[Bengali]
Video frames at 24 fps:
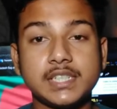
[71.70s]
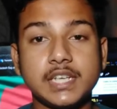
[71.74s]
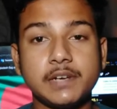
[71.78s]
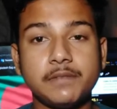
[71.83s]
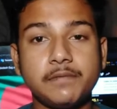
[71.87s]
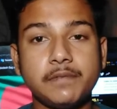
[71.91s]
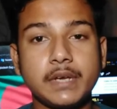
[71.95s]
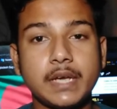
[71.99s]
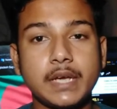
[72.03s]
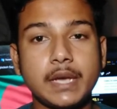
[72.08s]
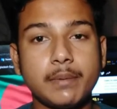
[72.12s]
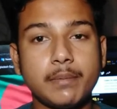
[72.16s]

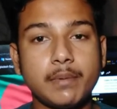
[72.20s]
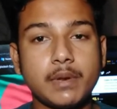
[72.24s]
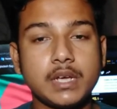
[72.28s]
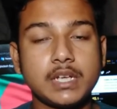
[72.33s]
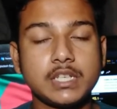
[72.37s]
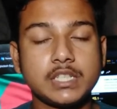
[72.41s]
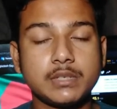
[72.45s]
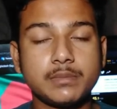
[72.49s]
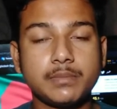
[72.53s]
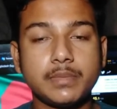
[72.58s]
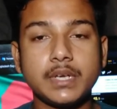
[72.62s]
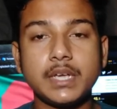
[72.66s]
সেলফি ক্যামেরা
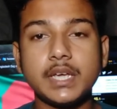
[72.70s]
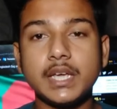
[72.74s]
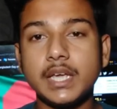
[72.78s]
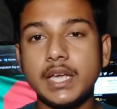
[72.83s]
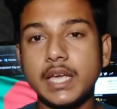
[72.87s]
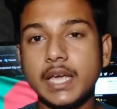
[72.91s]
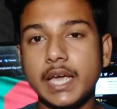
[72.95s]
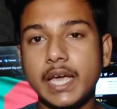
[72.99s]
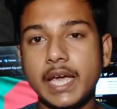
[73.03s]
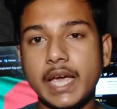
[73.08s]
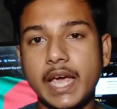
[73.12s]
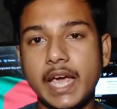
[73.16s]
হিসেবে
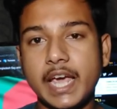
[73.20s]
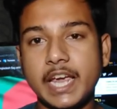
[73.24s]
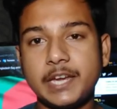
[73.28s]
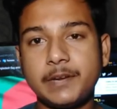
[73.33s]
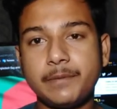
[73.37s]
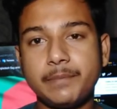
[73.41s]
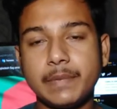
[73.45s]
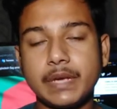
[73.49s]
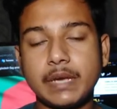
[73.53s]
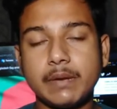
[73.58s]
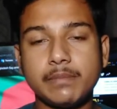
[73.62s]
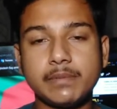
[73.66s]
এইট
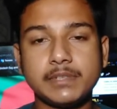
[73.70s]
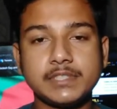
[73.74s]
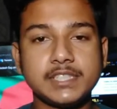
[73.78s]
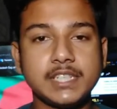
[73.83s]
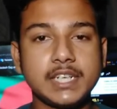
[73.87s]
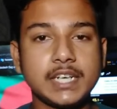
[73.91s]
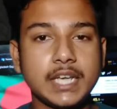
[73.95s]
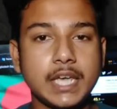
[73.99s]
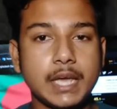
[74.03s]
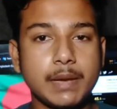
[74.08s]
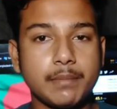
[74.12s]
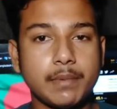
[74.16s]

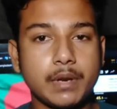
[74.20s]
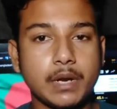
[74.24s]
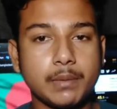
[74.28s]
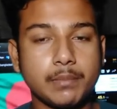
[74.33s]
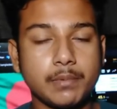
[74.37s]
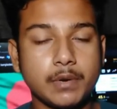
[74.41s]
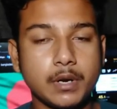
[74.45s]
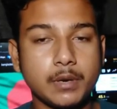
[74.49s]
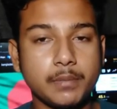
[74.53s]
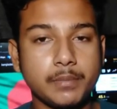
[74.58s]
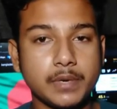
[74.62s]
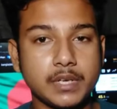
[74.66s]
মেগাপিক্সেলের ক্যামেরা
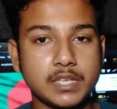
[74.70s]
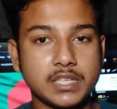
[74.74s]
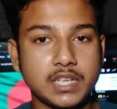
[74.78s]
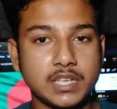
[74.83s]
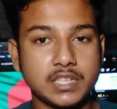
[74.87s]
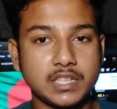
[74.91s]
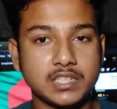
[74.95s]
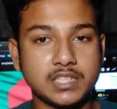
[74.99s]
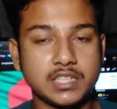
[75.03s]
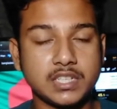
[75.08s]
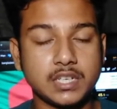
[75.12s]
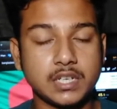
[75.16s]
আপনারা পেয়ে
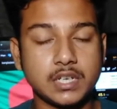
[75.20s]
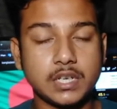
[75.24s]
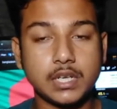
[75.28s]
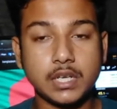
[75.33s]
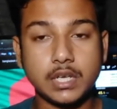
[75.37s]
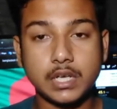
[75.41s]
যাচ্ছেন